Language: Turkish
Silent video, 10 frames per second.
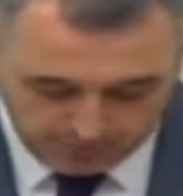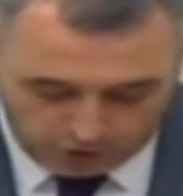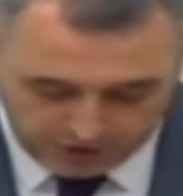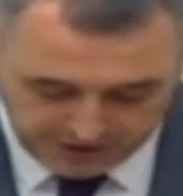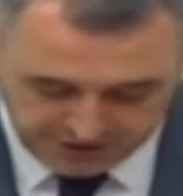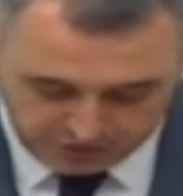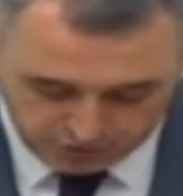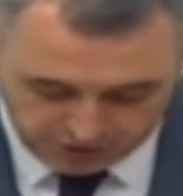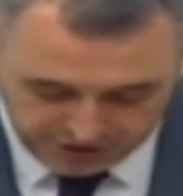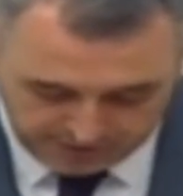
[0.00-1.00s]
Böylece
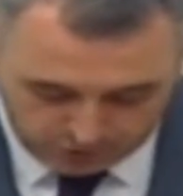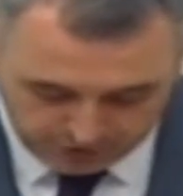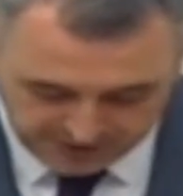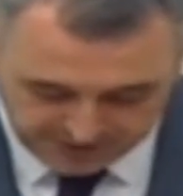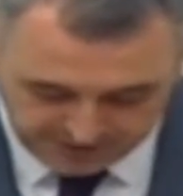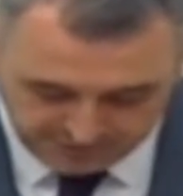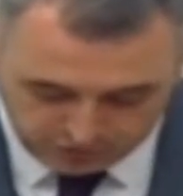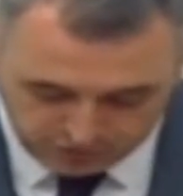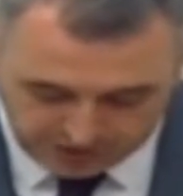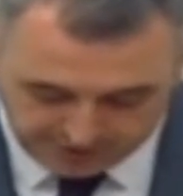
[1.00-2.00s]
Türkiye bölgesinin ve
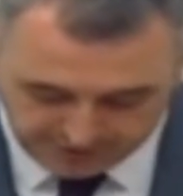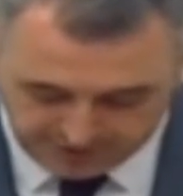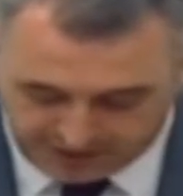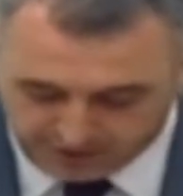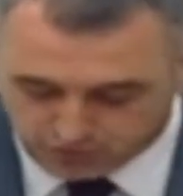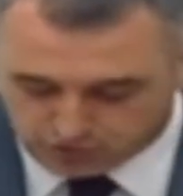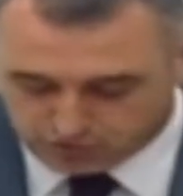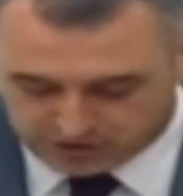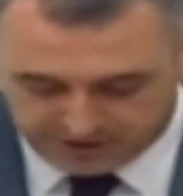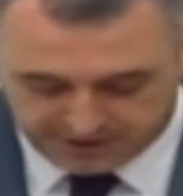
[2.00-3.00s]
dünyanın en güçlü
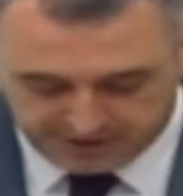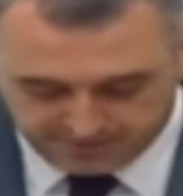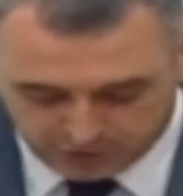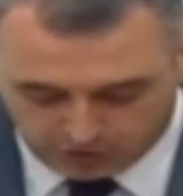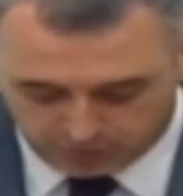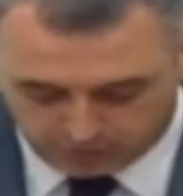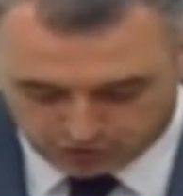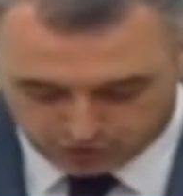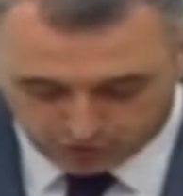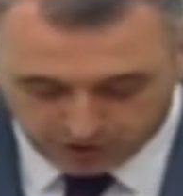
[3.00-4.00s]
ülkelerinden biri
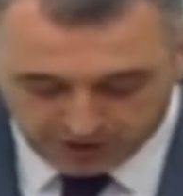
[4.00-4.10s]
olmuştur.